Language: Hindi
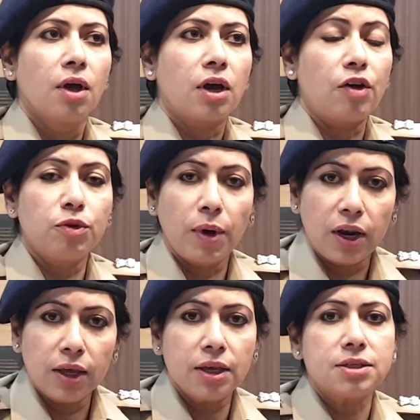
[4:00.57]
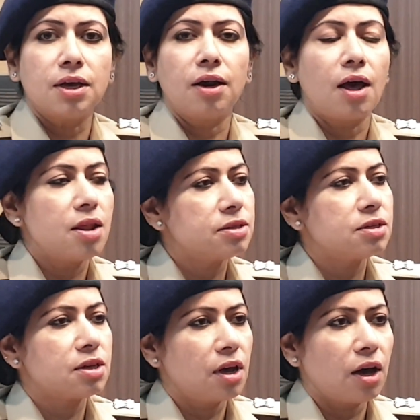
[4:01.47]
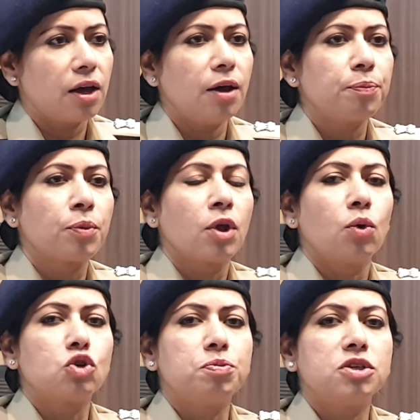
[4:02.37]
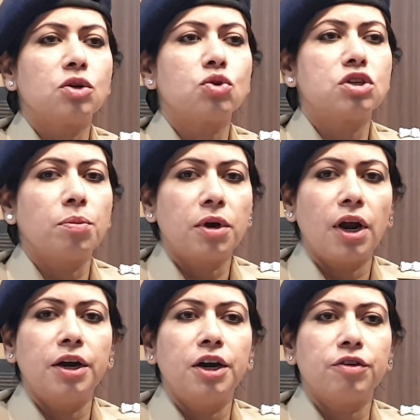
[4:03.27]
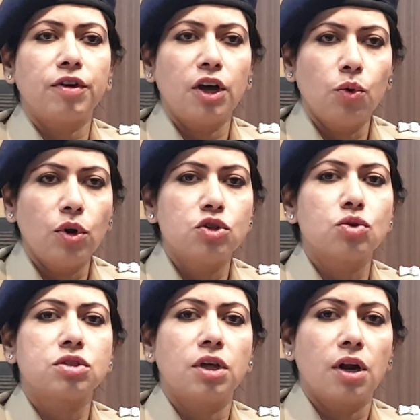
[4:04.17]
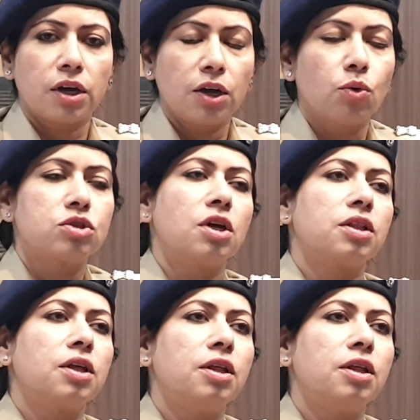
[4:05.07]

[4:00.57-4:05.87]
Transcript: काफ़ी बारीकी से एनालिसिस किया गया उसमें से कुछ नंबर आइडेंटिफाई हुए जो उस तरह के हो सकते